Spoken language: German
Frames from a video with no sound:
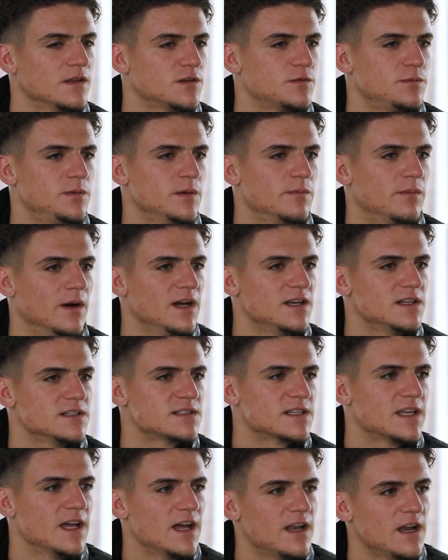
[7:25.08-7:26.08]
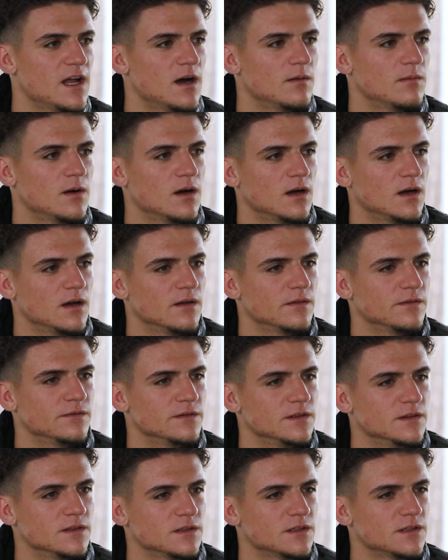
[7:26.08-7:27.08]
Ich spiele beides gerne, aber
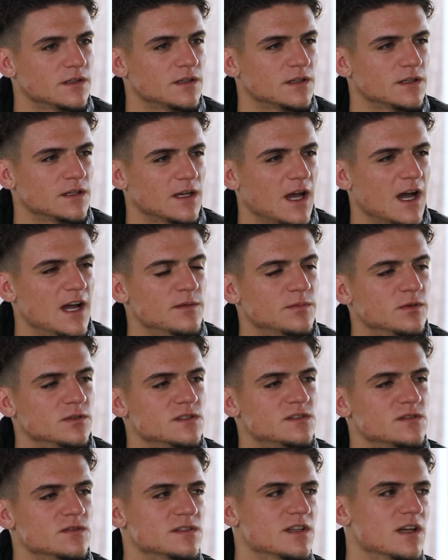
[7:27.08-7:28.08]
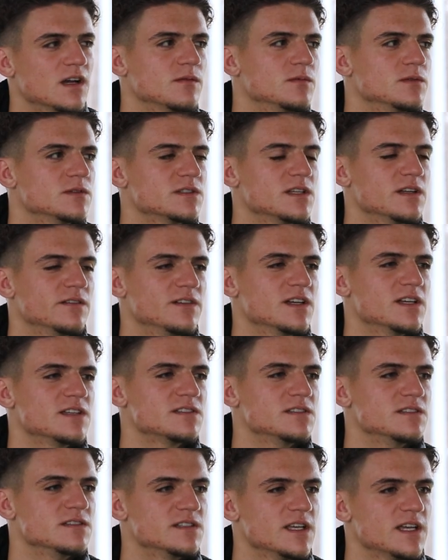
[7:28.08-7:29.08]
wenn ich eine Position sagen müsste, dann wäre
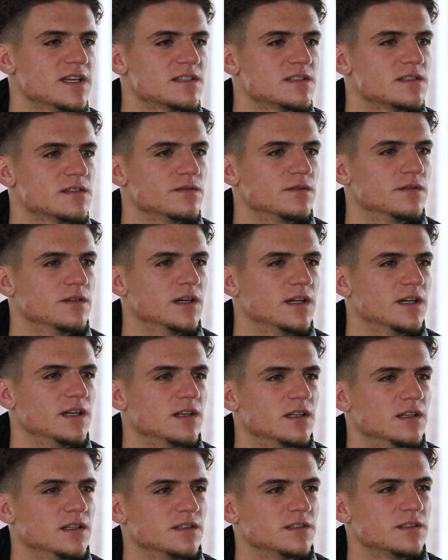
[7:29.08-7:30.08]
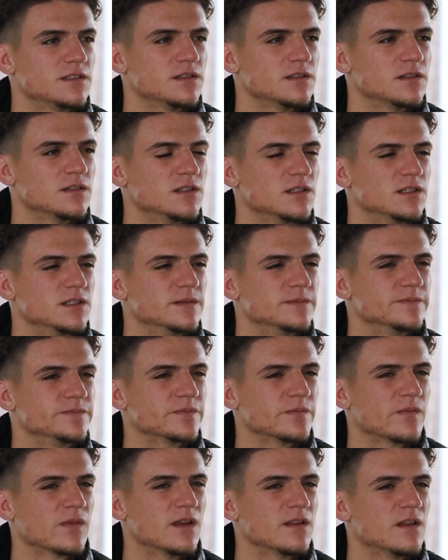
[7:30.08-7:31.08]
es die Sechs, weil ich
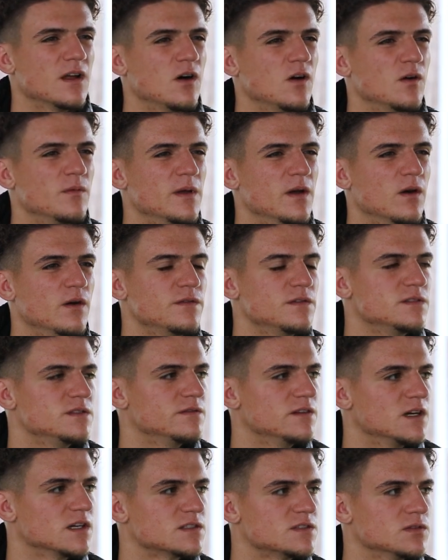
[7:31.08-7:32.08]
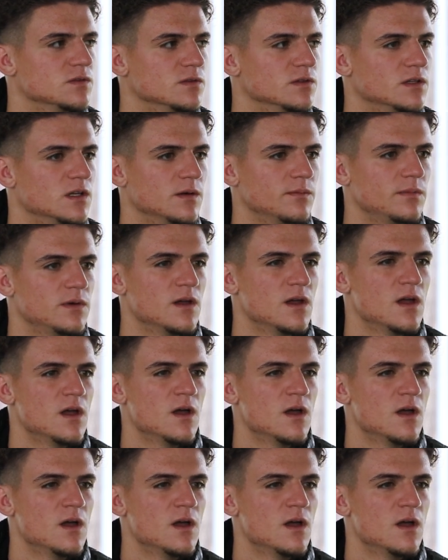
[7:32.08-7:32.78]
ähm, da auch mehr offensive Aktionen habe